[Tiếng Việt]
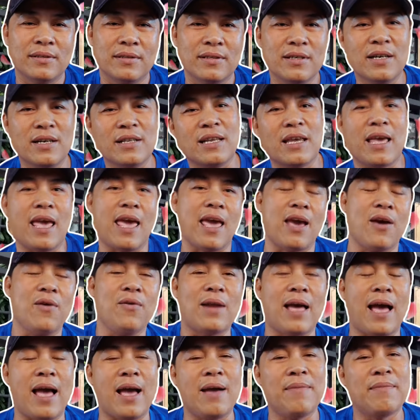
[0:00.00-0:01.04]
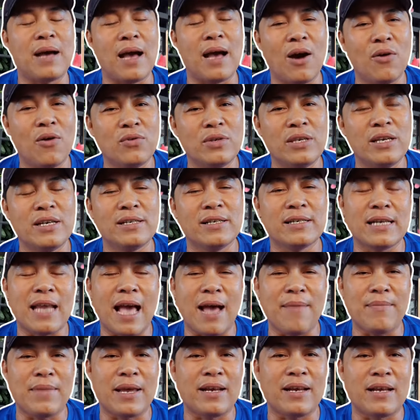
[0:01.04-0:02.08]
đứa thì ẻo lả mà hầu như cái
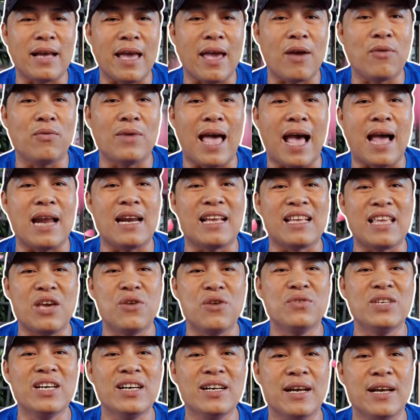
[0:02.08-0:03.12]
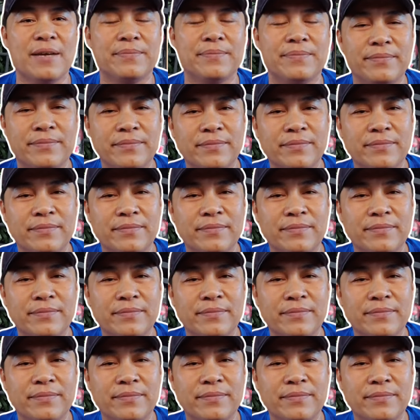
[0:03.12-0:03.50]
đám này là ẻo lả là nhiều nhất á